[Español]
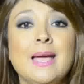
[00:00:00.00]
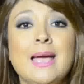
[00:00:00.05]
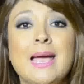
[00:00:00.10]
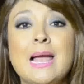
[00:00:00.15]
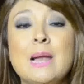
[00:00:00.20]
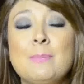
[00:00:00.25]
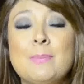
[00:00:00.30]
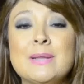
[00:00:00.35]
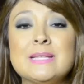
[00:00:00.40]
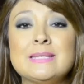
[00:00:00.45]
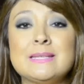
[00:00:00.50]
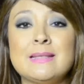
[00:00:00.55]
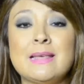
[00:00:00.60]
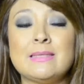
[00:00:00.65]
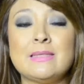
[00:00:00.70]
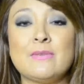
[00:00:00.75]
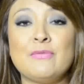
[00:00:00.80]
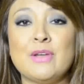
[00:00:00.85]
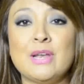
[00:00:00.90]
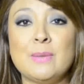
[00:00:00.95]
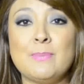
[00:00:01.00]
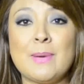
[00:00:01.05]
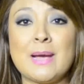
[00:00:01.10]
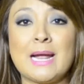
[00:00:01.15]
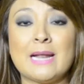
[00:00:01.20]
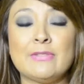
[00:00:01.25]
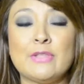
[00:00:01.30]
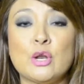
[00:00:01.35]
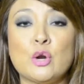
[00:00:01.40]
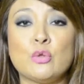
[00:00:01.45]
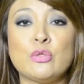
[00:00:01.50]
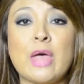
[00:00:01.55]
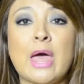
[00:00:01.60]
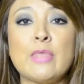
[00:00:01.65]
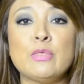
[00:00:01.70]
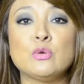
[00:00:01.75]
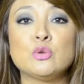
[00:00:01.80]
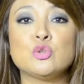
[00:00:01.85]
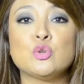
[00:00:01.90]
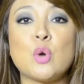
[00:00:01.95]
El presidente Felipe Calderón
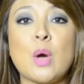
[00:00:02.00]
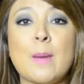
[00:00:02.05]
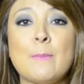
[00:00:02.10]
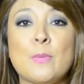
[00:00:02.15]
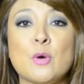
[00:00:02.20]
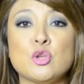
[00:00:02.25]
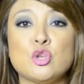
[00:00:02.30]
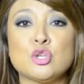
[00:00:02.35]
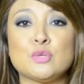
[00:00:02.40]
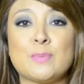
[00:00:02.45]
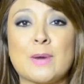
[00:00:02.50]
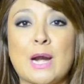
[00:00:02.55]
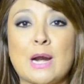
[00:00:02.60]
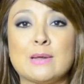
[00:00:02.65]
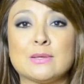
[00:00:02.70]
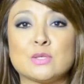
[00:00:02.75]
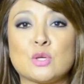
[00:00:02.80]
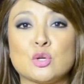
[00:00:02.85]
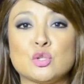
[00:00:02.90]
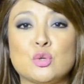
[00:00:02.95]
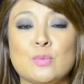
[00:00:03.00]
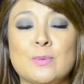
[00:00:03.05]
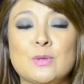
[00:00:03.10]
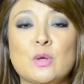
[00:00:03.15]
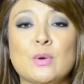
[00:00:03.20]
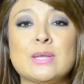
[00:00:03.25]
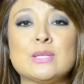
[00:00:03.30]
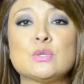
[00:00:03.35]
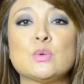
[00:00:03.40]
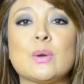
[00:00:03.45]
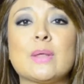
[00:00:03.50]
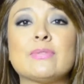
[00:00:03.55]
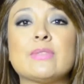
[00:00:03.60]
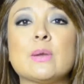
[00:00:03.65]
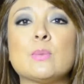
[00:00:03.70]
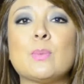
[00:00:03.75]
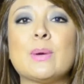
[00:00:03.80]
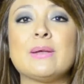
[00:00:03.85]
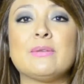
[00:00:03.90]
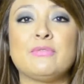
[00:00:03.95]
anunció apoyos para los consumidores
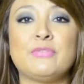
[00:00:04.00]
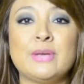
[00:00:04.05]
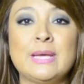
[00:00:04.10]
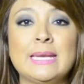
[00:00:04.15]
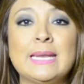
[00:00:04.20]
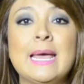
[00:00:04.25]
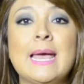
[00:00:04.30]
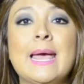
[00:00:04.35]
durante el buen fin,